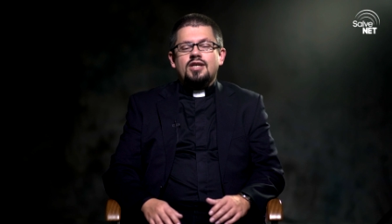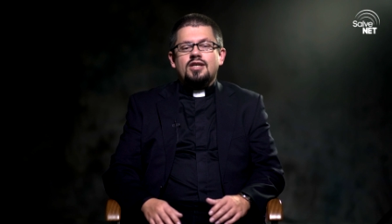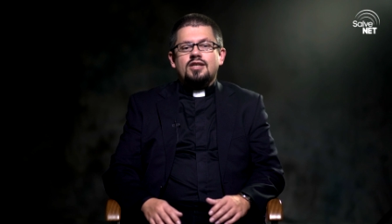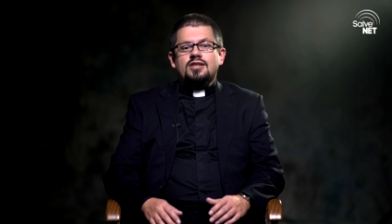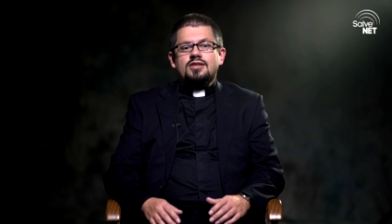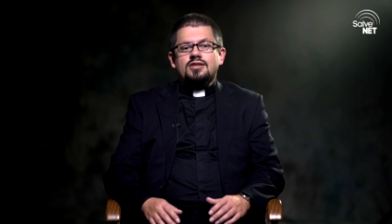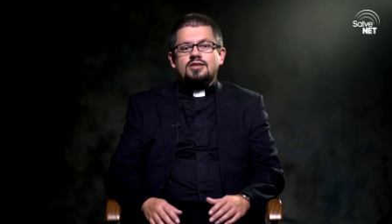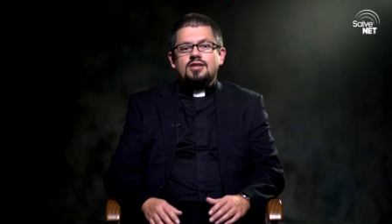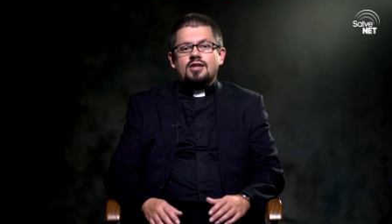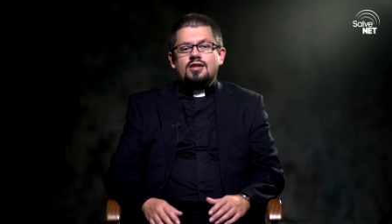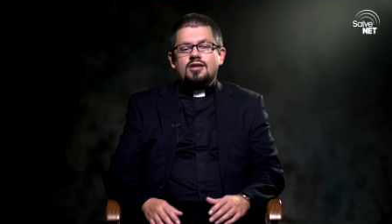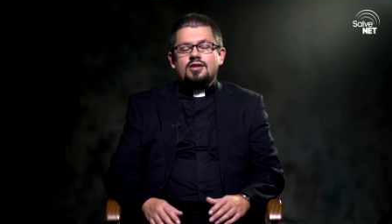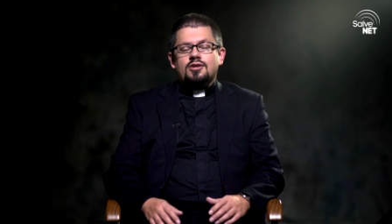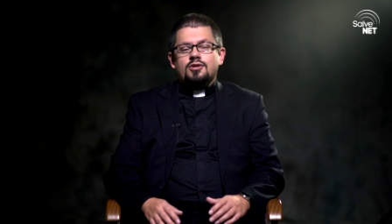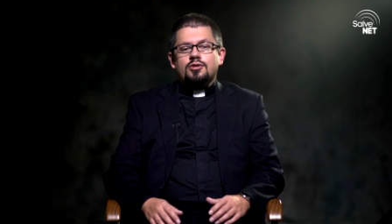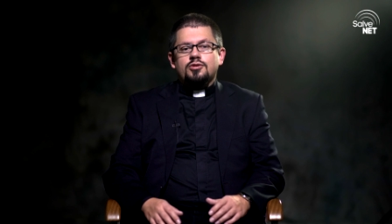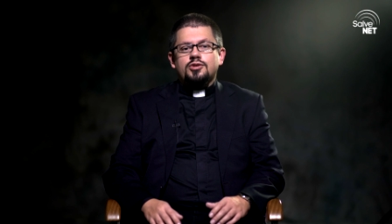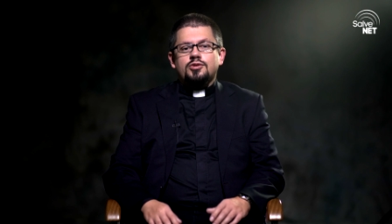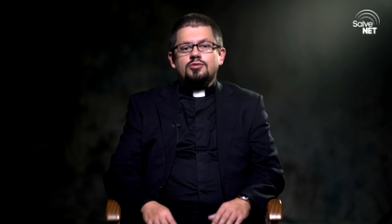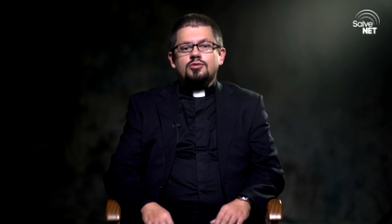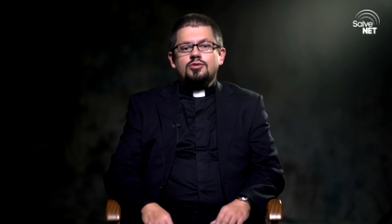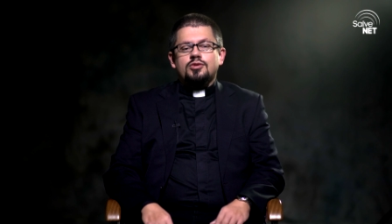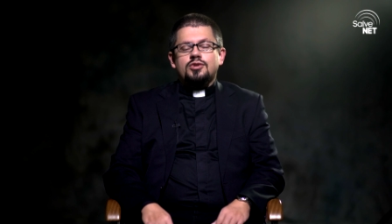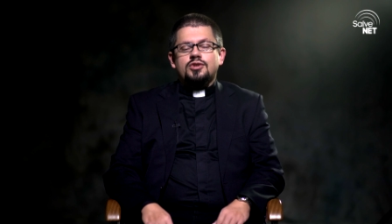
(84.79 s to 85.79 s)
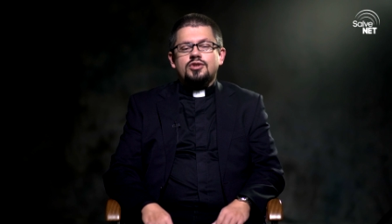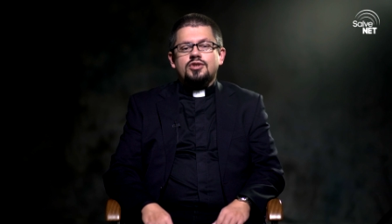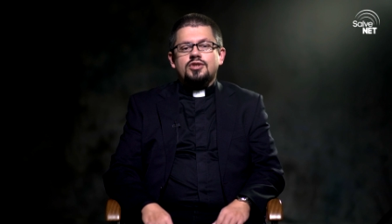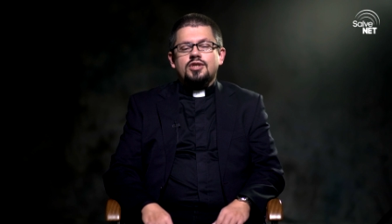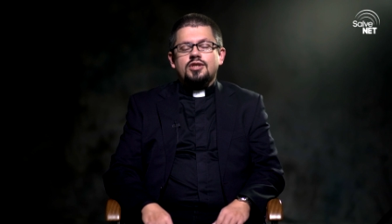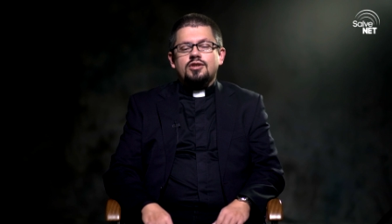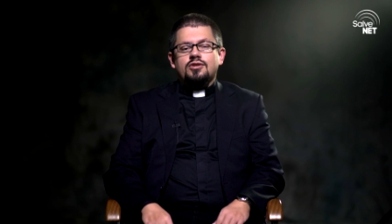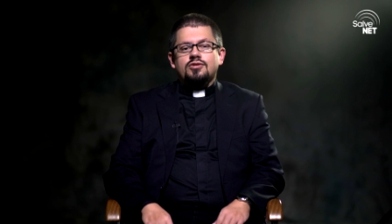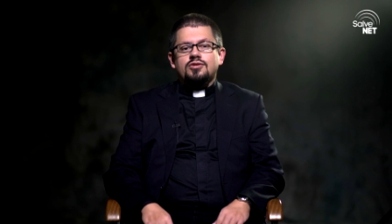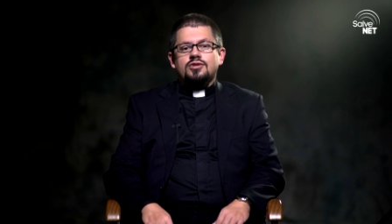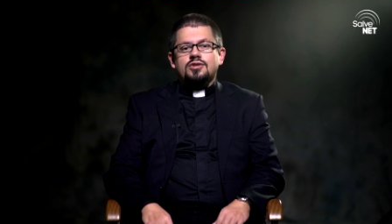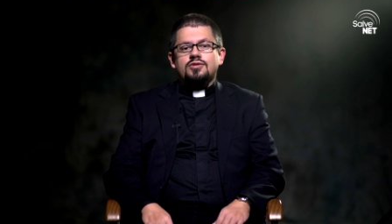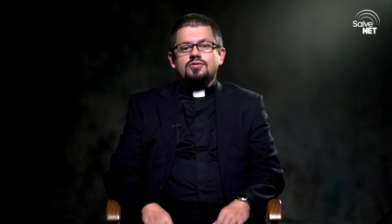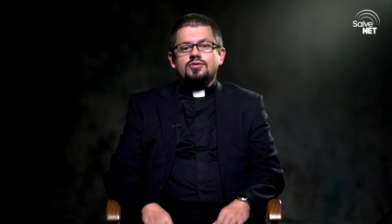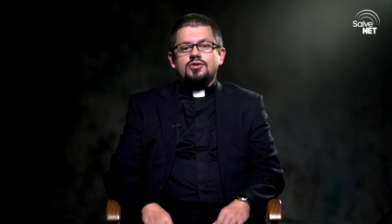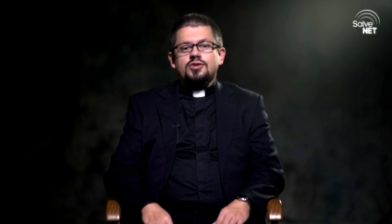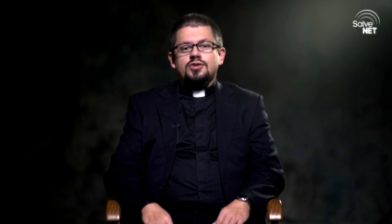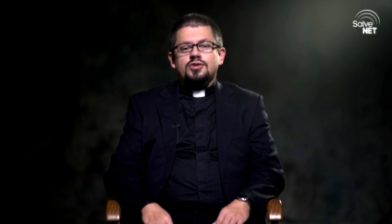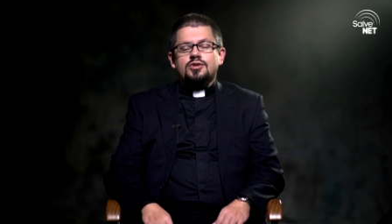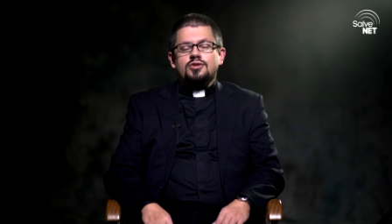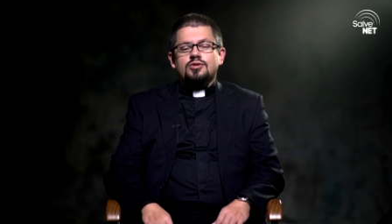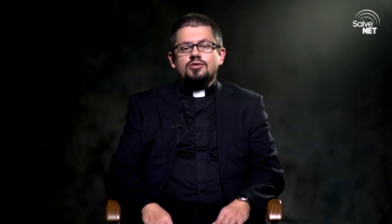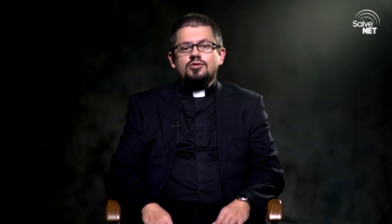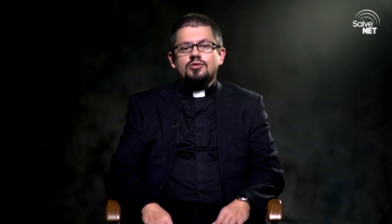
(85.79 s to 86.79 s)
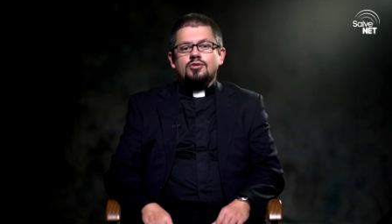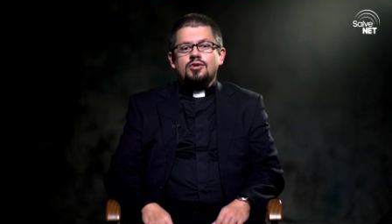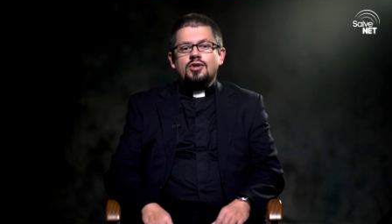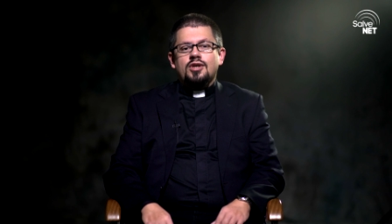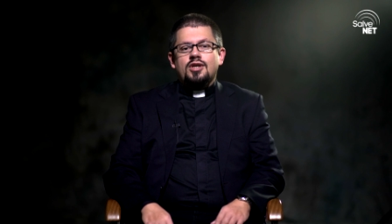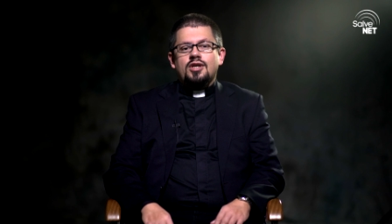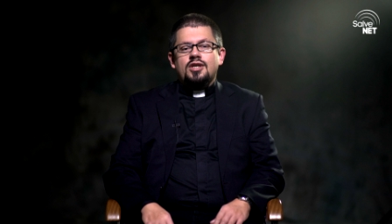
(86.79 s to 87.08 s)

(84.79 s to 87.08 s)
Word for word: za Kościół oczyszczający w czyśćcu